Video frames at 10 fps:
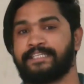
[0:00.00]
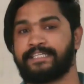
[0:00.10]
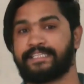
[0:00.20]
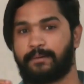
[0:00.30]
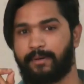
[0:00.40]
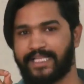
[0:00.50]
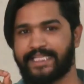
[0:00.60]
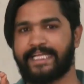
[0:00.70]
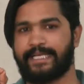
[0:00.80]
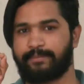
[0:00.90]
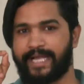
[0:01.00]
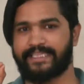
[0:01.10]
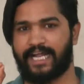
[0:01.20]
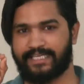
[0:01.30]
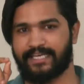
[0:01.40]
இந்த மாதிரி இனிமே
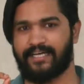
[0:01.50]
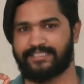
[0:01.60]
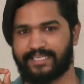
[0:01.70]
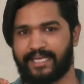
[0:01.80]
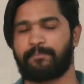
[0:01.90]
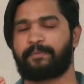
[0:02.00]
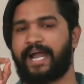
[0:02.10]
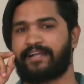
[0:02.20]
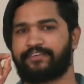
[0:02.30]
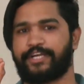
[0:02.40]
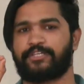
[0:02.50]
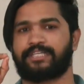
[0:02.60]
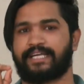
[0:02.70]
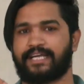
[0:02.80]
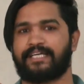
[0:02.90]
இந்த அட்டகாசங்கள் பிராங்க்
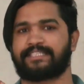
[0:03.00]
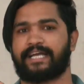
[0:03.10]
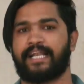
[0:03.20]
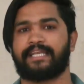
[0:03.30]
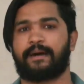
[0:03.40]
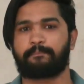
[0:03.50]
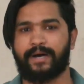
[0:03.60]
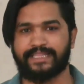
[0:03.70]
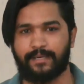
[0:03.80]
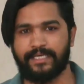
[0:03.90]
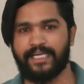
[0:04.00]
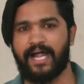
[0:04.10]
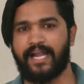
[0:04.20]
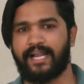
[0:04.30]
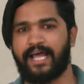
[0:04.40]
வீடியோஸ் அட்டகாசங்கள் நம்ம
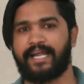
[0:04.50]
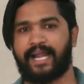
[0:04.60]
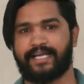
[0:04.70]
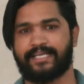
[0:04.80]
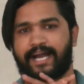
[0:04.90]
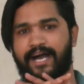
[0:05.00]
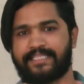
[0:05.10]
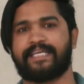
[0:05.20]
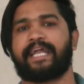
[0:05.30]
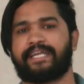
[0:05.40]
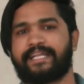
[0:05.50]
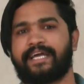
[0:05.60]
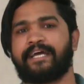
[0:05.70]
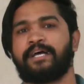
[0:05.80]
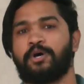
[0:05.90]
தமிழ்நாடுல நடக்காது
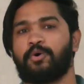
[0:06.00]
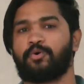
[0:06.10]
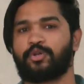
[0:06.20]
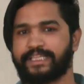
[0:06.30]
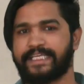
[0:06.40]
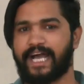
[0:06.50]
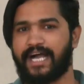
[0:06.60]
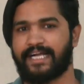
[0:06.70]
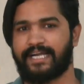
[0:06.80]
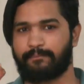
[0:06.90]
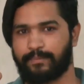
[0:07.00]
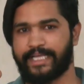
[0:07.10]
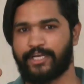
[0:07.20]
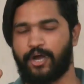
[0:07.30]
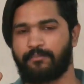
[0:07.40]
என்று உறுதியாக
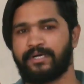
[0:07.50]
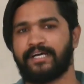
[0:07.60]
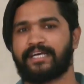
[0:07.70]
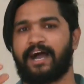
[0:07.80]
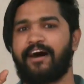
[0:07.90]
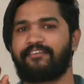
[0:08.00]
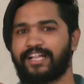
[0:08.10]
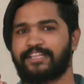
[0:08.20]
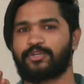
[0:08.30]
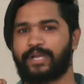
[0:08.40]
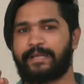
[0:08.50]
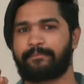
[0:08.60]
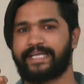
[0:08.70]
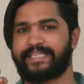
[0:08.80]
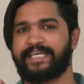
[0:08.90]
நம்புகிறோம் காவல்துறை
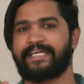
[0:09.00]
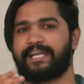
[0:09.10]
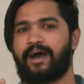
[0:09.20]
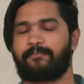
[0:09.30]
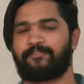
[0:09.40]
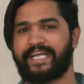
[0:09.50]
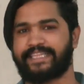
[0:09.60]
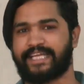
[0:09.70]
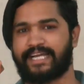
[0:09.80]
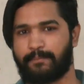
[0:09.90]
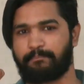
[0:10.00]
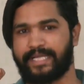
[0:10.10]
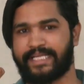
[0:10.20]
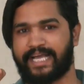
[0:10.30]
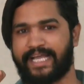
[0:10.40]
மீது நாம் வைத்த
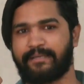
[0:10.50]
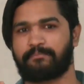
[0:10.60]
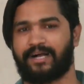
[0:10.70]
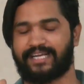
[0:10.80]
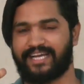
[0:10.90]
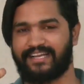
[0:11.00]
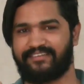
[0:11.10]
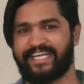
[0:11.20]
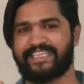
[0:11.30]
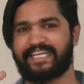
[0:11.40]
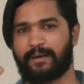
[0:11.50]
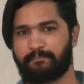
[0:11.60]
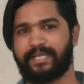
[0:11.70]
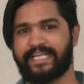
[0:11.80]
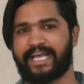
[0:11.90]
நம்பிக்கை மக்கள் வைத்த
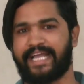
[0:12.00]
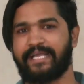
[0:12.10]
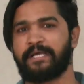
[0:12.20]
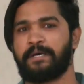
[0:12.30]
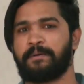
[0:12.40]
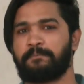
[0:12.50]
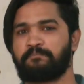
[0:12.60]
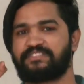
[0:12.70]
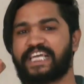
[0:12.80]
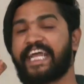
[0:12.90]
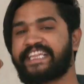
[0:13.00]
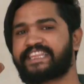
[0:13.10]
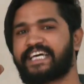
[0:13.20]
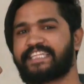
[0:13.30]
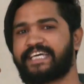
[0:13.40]
நம்பிக்கை
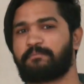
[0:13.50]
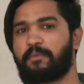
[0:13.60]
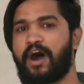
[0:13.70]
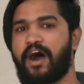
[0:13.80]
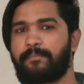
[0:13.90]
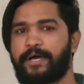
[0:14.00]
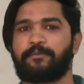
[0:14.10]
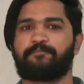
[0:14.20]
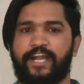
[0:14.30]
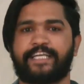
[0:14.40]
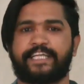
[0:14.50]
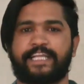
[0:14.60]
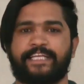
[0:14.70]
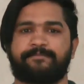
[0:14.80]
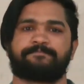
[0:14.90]
ஜெயித்தது மாபெரும்
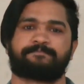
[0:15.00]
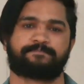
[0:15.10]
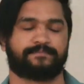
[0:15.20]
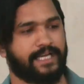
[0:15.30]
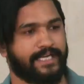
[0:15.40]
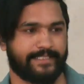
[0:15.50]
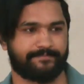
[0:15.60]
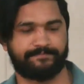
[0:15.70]
வெற்றி நன்றி